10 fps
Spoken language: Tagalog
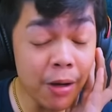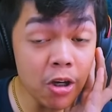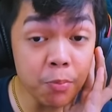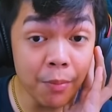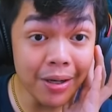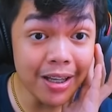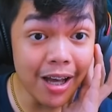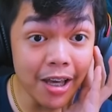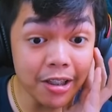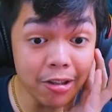pa kayo pumalag,
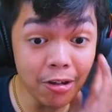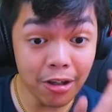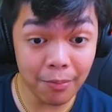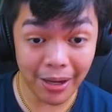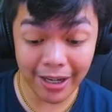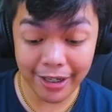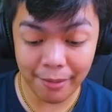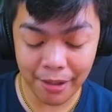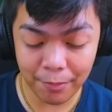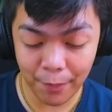idol. Baka
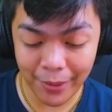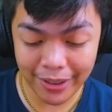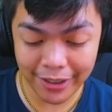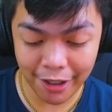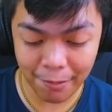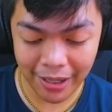naman pumalag kayo,